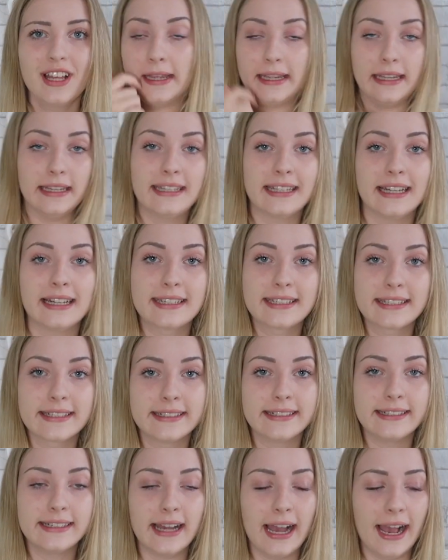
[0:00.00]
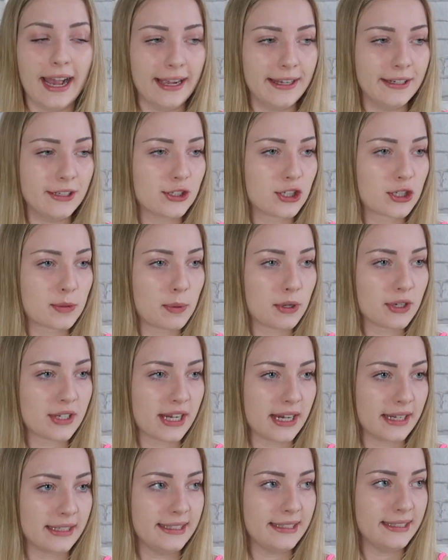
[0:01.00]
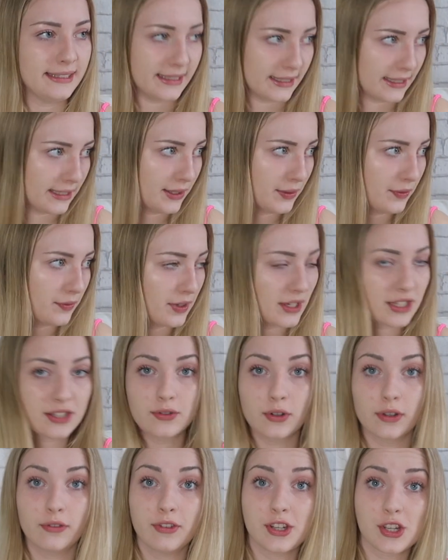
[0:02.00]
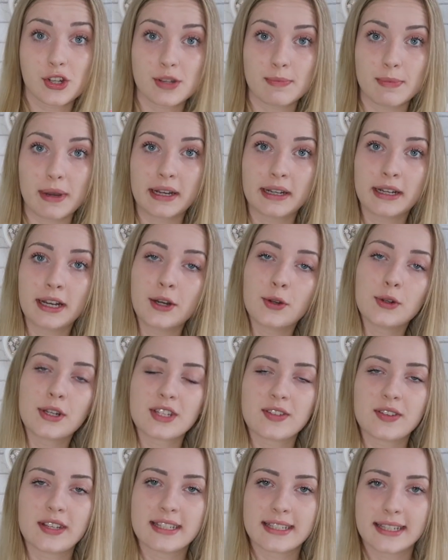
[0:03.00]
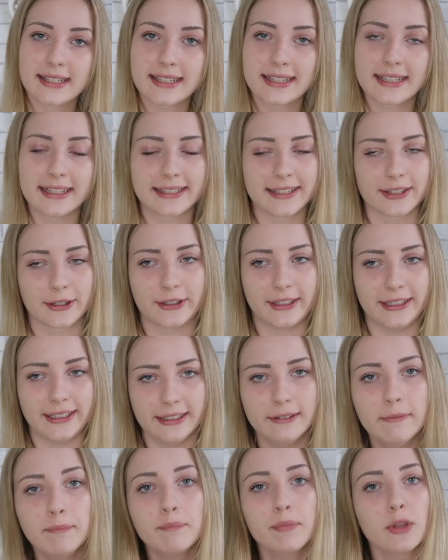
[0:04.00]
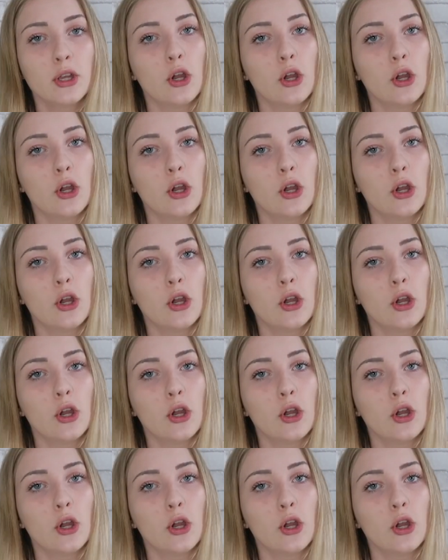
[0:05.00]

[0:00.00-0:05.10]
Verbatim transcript: Ich hatte eine spontane Idee, was für ein Video ich machen kann und deswegen sitze ich jetzt auch hier.